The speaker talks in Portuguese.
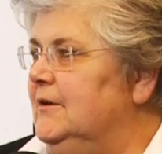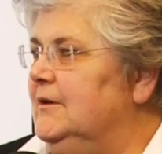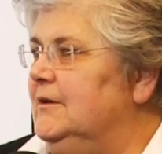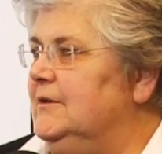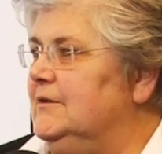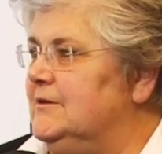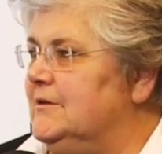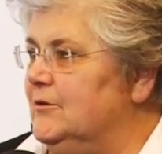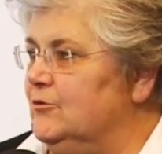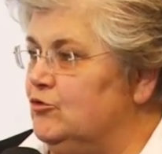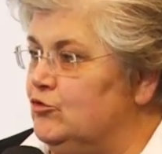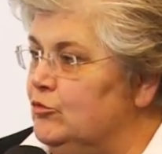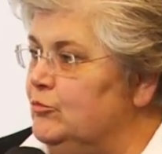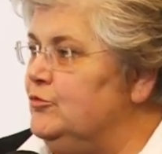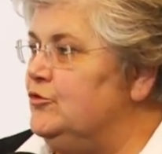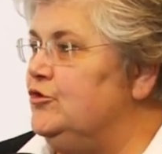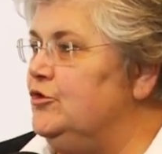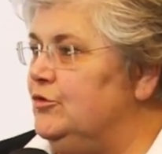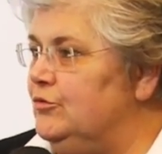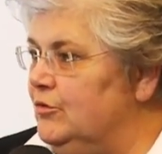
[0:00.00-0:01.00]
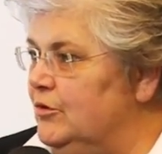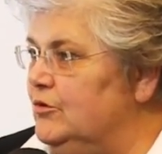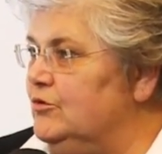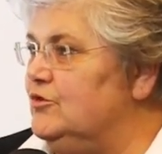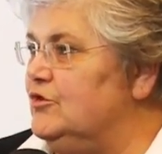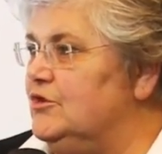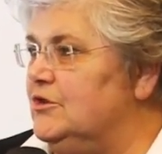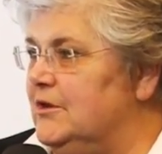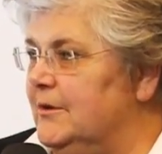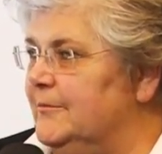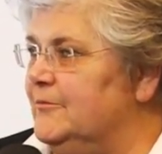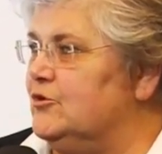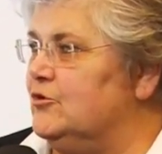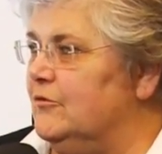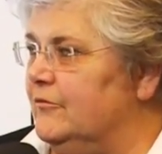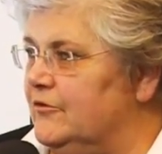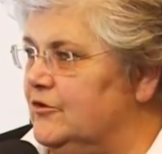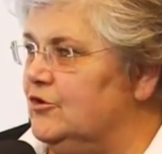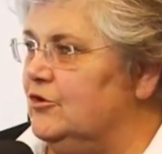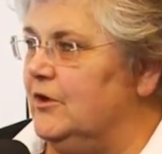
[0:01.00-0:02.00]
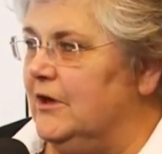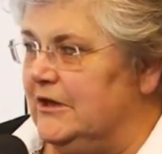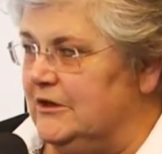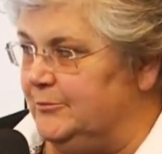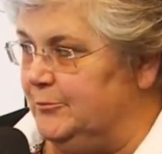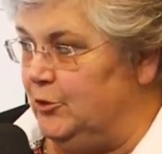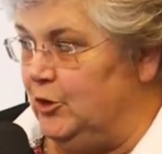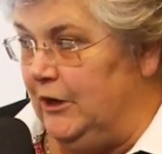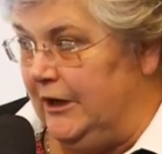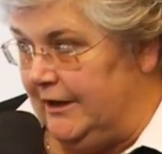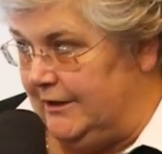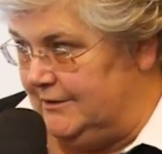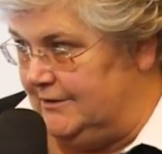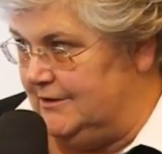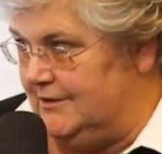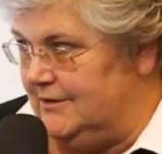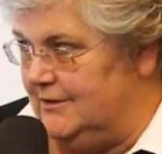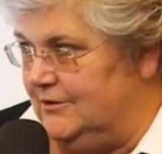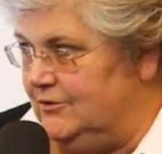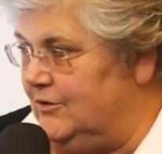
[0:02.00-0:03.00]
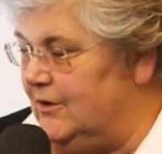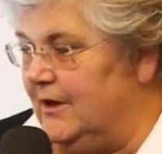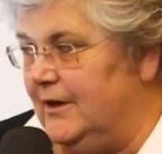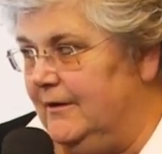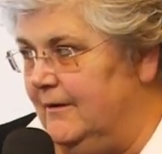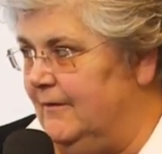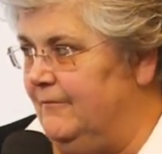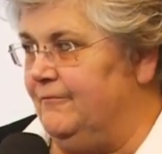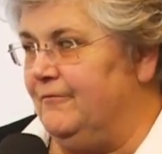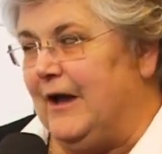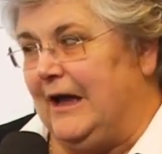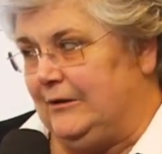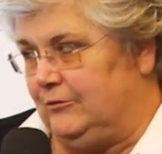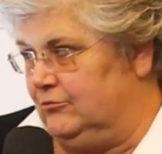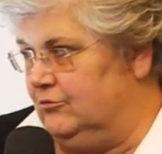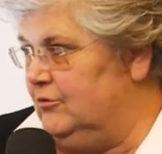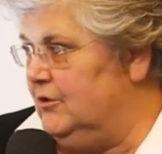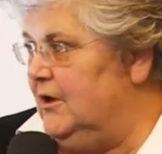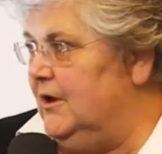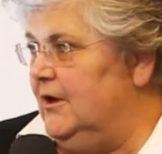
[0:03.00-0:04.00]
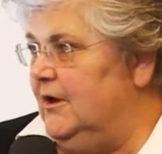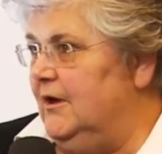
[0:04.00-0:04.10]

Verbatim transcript: estão substituindo os sistemas convencionais por LEDs. Isso é, é, fato.